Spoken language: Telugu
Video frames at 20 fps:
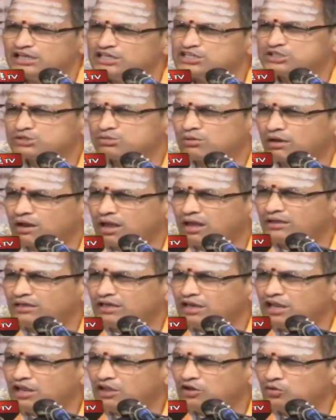ఈశ్వర
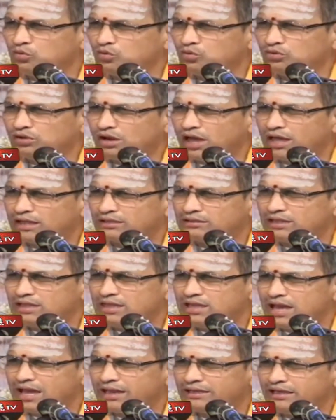నేను
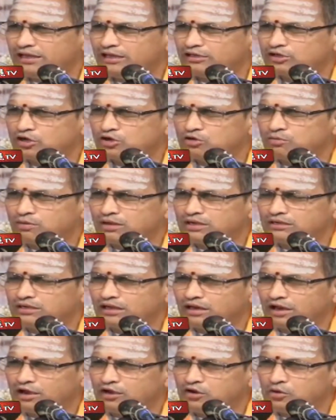నాది
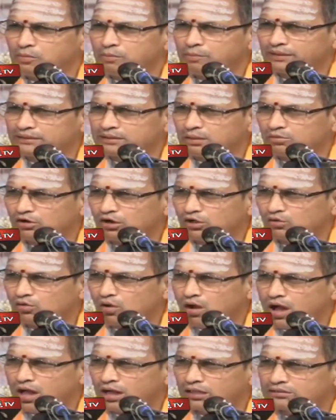అనేటటువంటి రెండు పదములకు